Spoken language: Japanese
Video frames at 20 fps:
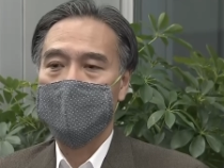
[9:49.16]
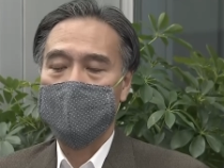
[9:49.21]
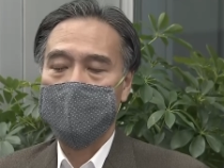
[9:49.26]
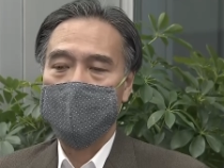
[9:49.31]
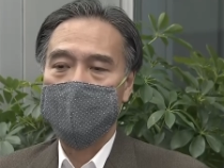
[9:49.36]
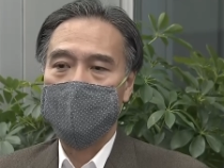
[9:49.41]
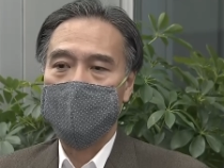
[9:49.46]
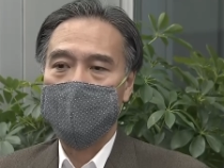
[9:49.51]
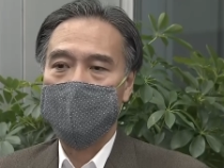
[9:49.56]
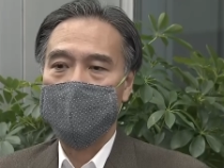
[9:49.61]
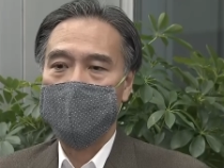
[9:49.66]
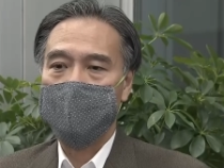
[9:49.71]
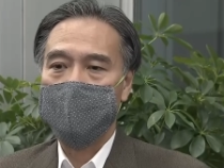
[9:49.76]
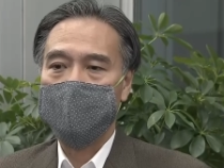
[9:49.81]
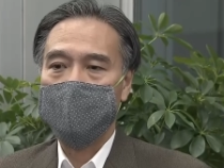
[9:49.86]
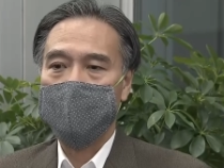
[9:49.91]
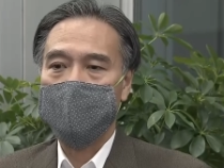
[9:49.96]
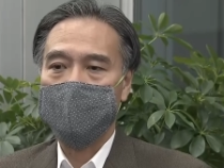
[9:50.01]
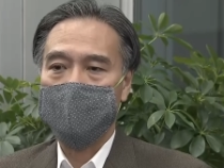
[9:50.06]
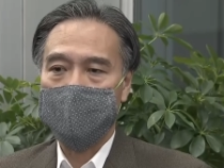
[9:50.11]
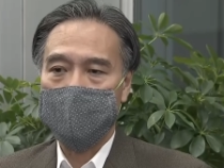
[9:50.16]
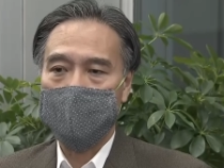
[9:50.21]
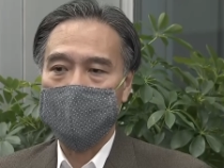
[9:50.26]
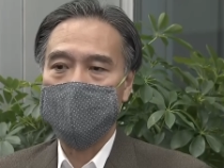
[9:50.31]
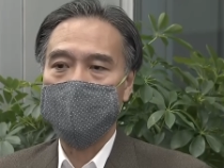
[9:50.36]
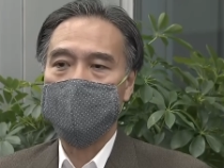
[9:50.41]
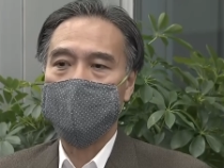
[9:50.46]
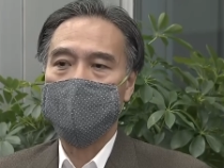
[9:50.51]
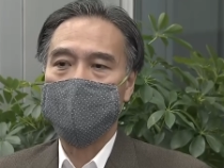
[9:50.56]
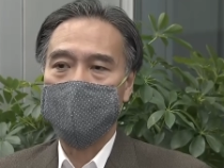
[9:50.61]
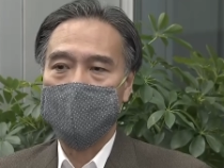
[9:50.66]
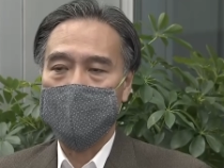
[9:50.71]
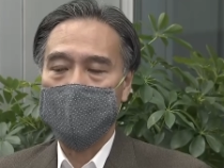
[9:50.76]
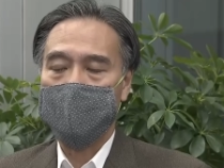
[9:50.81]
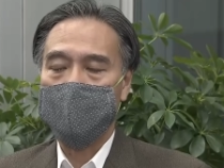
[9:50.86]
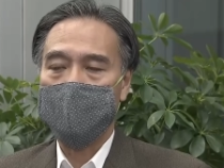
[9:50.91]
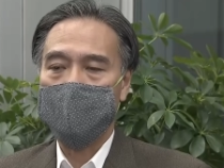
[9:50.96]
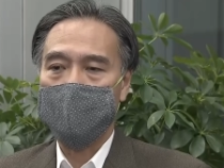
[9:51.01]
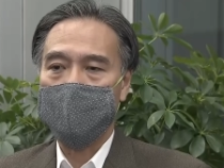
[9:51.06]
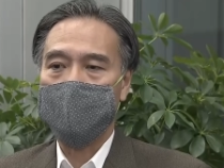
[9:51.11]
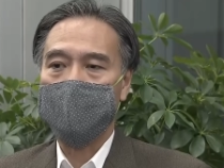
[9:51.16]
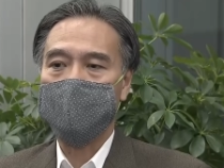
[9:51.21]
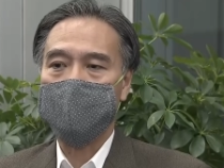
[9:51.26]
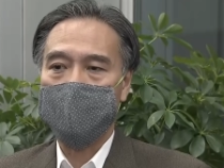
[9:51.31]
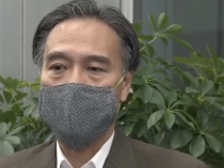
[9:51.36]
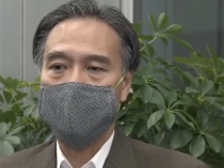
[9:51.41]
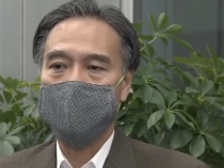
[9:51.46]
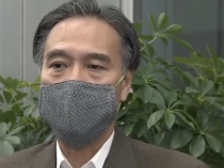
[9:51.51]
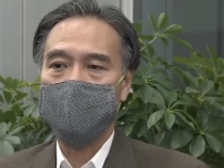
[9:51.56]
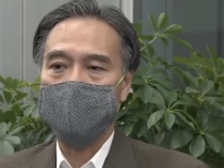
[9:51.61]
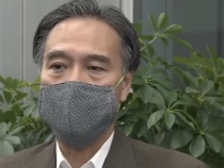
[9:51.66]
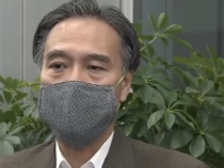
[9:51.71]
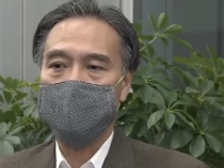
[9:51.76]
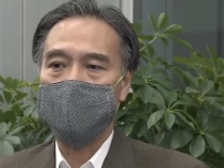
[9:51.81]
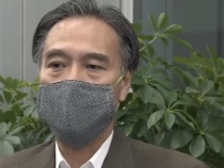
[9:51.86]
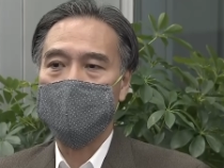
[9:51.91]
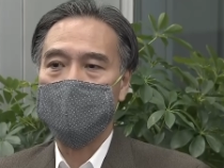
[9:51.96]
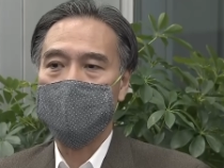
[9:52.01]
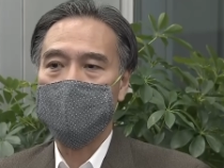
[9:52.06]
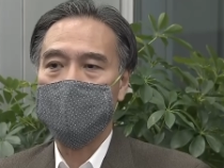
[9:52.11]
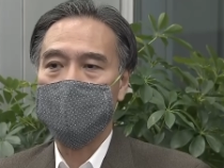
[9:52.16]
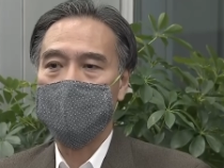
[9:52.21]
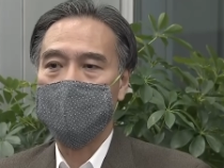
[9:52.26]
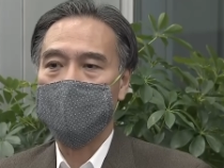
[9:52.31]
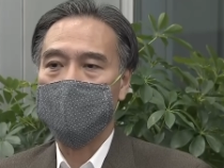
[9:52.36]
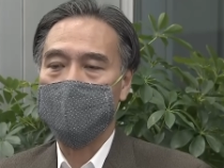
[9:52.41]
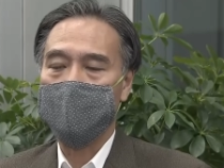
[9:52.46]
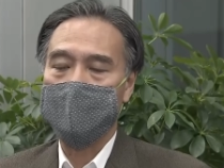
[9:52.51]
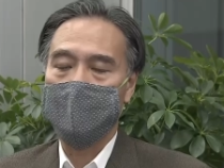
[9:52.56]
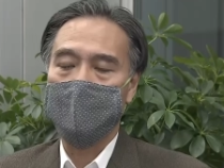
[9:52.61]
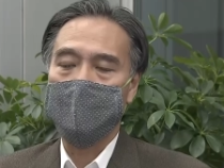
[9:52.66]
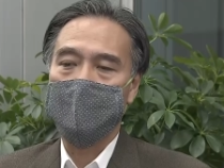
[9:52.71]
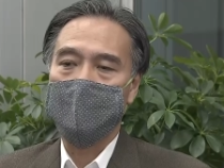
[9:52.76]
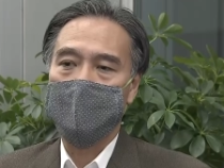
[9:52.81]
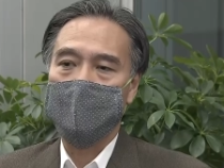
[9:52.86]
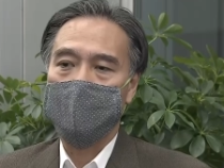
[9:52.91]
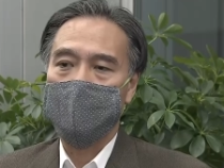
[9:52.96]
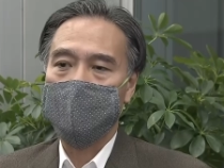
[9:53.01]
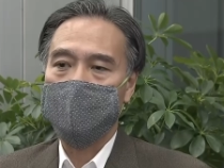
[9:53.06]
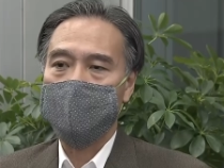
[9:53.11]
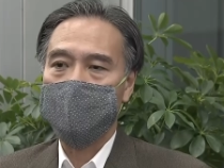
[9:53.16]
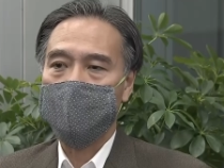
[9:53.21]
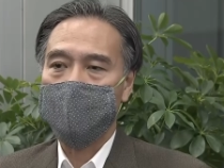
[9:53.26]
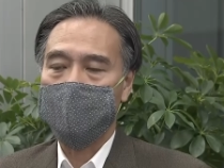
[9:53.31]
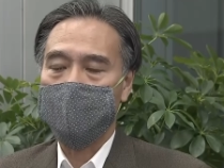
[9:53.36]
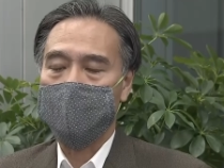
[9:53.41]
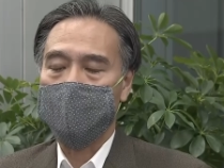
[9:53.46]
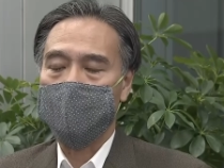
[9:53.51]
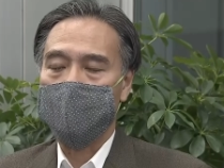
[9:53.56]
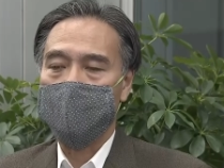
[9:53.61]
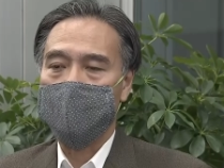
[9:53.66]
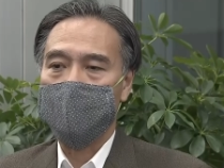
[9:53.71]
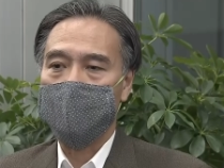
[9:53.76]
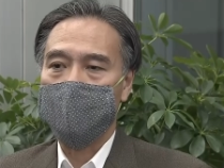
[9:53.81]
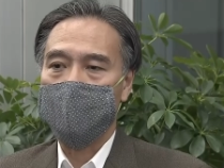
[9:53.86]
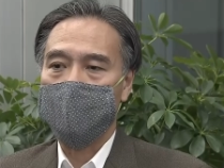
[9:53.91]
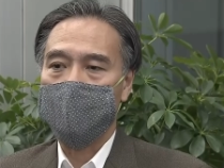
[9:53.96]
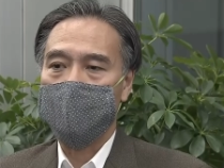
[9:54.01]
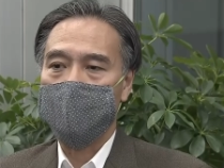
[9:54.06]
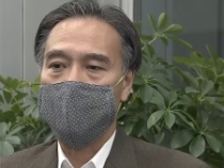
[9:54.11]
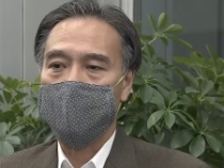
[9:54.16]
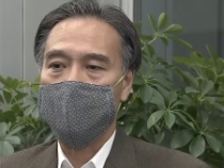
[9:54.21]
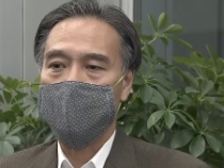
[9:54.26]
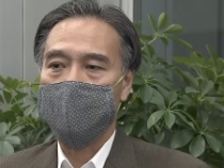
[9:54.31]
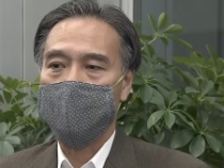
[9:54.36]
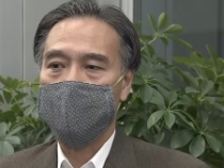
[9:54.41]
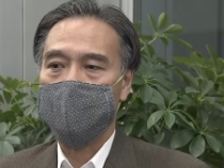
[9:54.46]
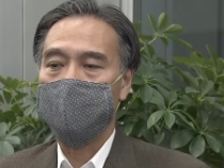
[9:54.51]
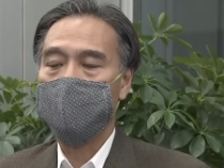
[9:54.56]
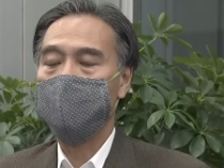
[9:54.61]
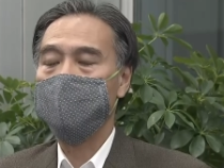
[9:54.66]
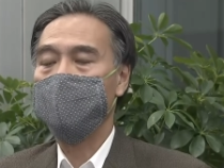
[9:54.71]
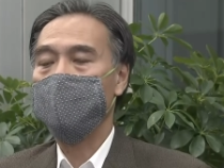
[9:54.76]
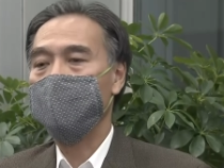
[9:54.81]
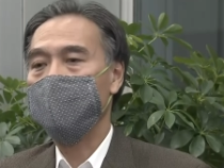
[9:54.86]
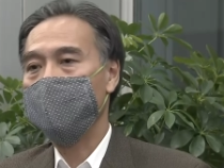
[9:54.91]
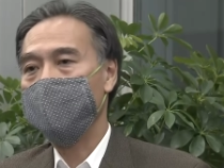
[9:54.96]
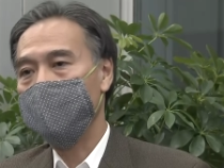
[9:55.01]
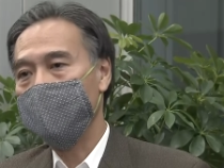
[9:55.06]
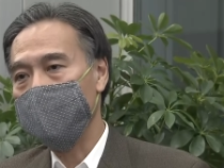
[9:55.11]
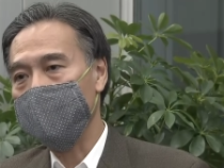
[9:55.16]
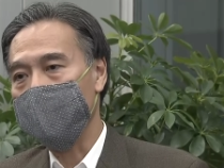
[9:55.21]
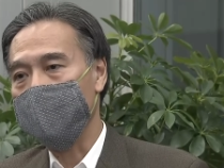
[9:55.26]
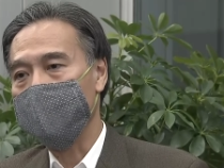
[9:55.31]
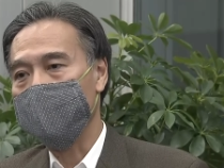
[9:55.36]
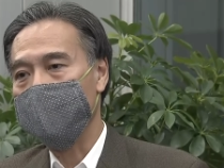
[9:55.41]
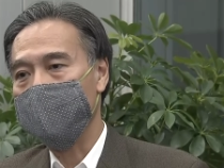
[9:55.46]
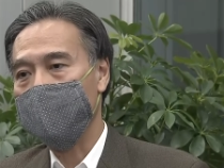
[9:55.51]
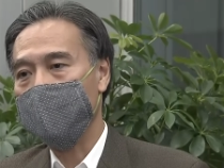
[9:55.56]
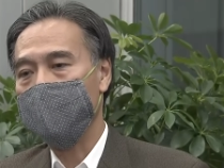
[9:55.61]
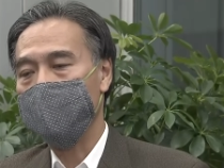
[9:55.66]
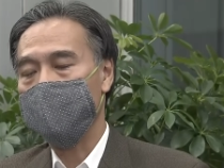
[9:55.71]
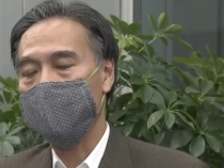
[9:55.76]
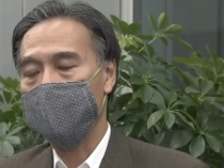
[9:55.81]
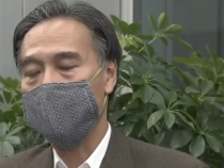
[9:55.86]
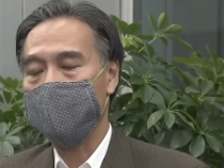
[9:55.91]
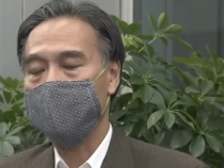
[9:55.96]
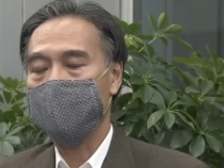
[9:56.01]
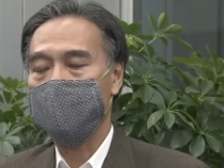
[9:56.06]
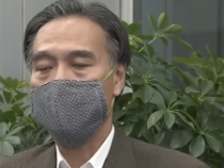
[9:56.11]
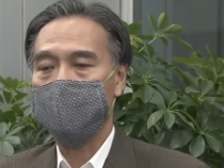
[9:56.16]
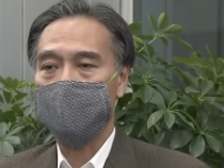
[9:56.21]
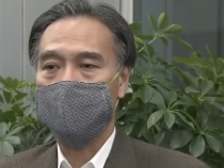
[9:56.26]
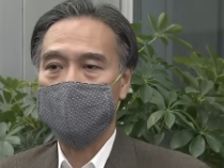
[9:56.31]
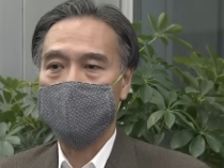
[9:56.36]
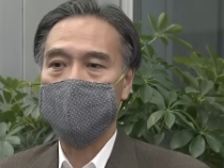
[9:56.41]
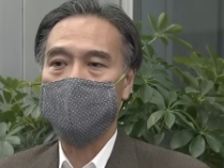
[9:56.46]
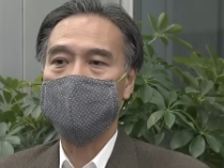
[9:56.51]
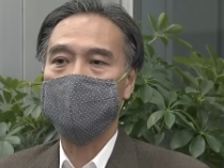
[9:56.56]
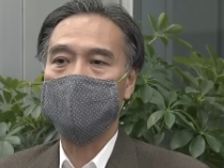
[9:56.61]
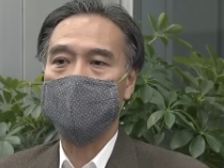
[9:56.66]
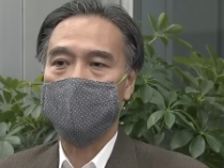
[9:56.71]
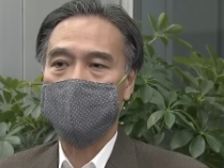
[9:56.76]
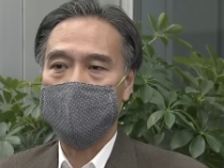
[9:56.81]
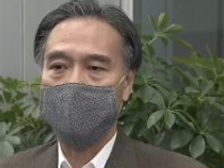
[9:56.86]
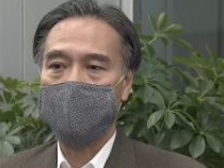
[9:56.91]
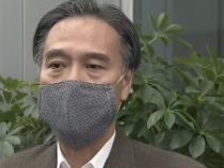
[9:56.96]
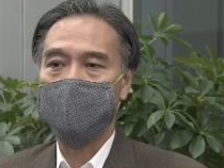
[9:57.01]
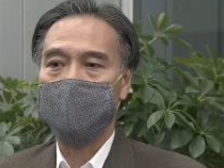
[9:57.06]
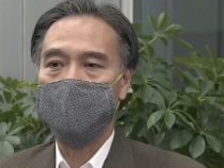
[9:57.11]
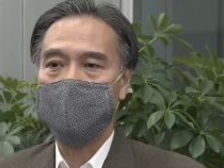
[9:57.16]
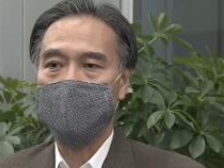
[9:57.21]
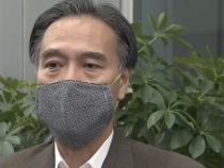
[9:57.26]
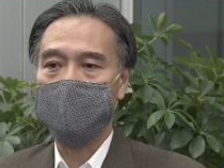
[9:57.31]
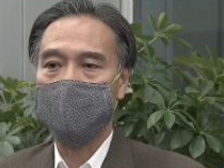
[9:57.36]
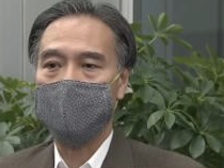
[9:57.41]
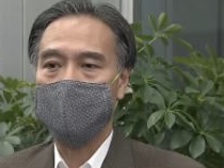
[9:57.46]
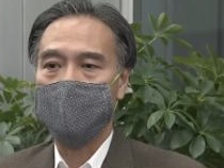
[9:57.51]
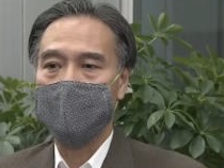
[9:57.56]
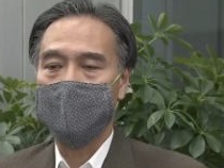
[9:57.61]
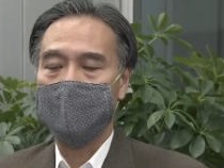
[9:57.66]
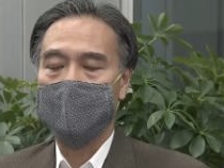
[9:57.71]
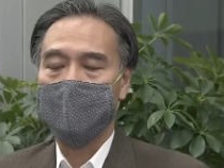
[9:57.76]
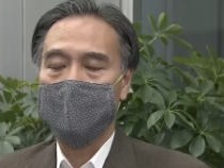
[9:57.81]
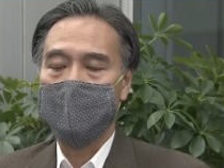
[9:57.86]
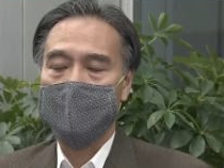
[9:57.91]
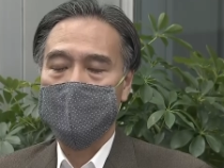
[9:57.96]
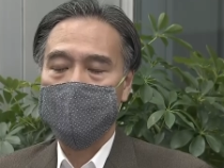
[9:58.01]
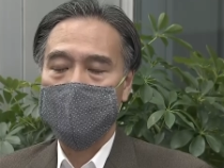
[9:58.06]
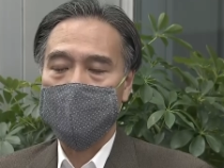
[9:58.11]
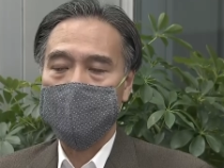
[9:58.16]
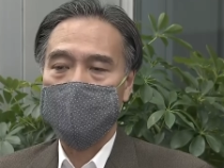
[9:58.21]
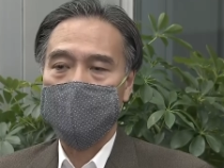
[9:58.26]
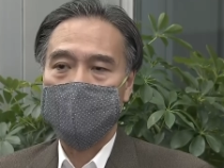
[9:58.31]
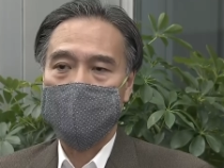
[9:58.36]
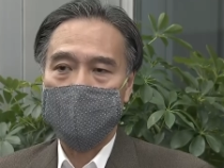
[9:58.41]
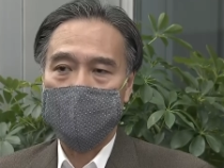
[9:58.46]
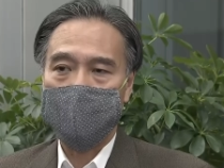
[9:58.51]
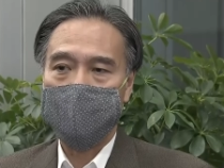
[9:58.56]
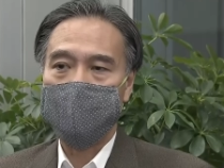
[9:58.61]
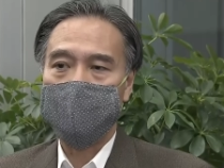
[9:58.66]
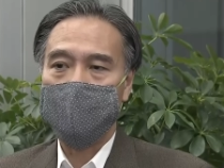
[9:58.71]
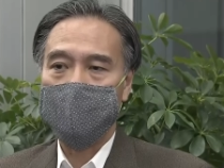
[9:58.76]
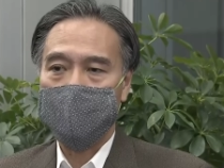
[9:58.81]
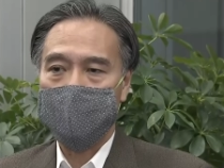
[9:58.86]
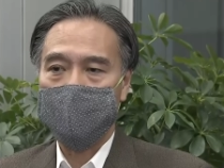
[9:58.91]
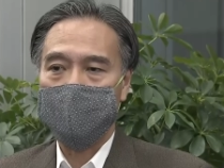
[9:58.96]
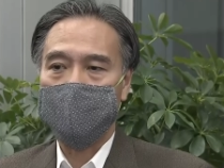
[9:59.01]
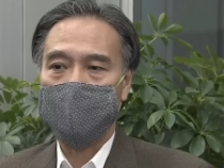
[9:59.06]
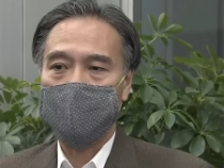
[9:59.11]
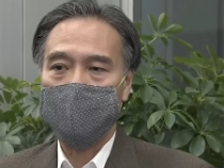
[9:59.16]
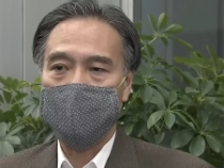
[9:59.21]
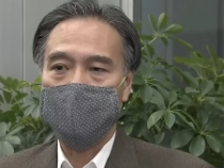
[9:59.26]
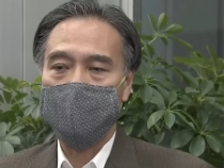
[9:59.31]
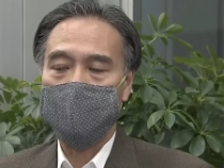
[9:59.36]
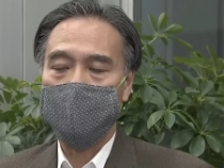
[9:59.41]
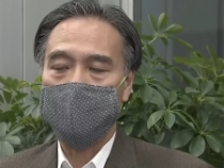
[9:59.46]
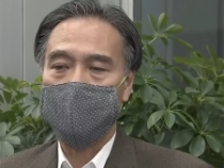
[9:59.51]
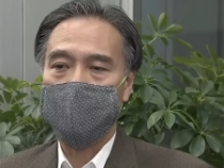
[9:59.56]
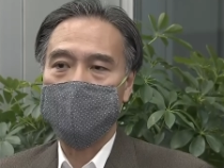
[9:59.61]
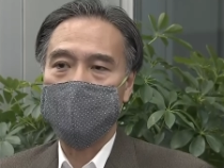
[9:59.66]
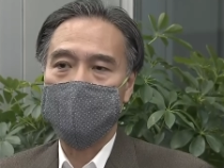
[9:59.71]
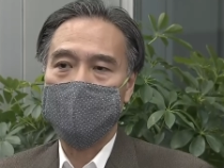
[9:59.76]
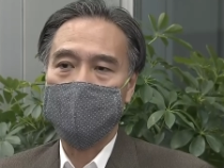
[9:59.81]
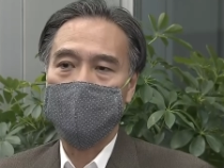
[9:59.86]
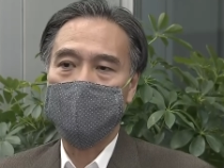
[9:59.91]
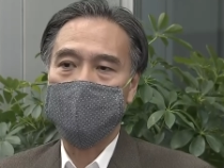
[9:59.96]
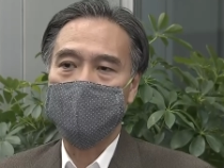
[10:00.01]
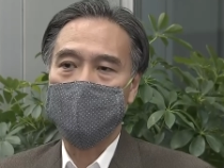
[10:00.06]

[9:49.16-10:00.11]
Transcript: えーまあ、この感染、えー、拡大防止がしっかり、えー、講じられるように、まあ、県として引き続き取り組んでいきたいと思いますし、またその反面、先ほど申し上げたように、